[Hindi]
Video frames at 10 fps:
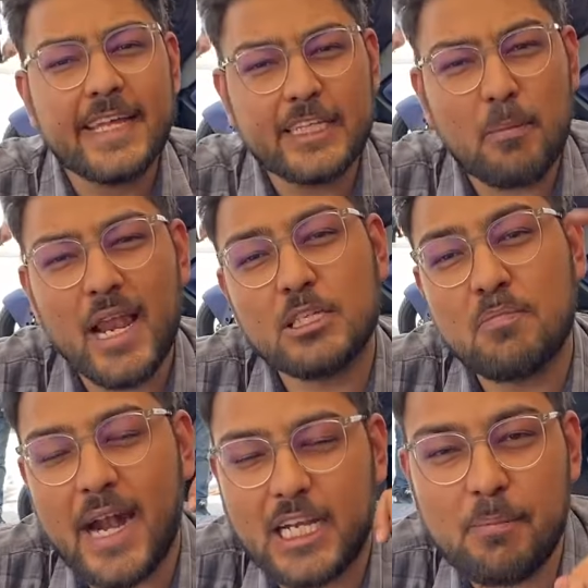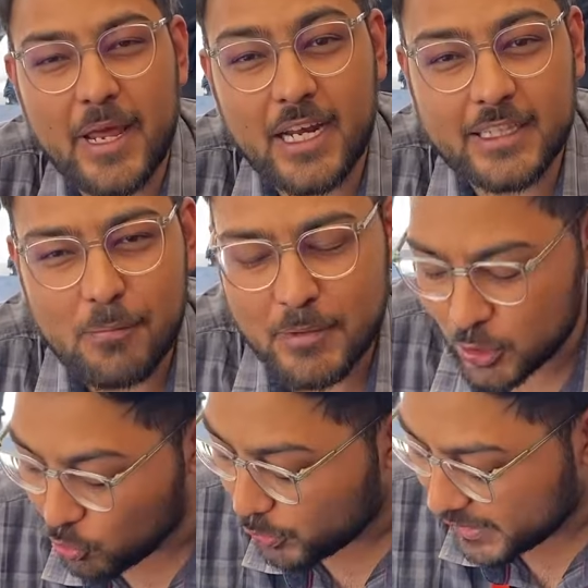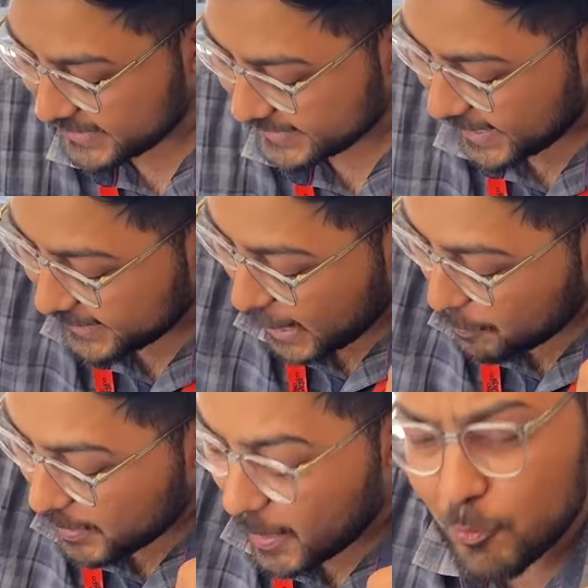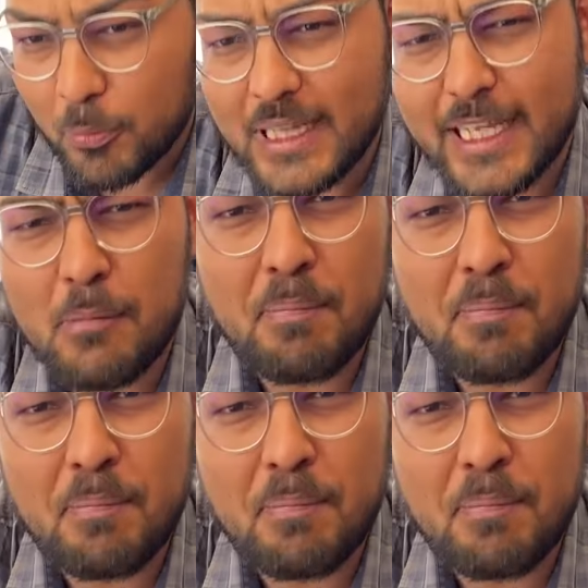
इधर बड़ा स्मार्टली प्ले करता है अपने स्कूटर्स के साथ यहाँ पर आपको मिलता है एक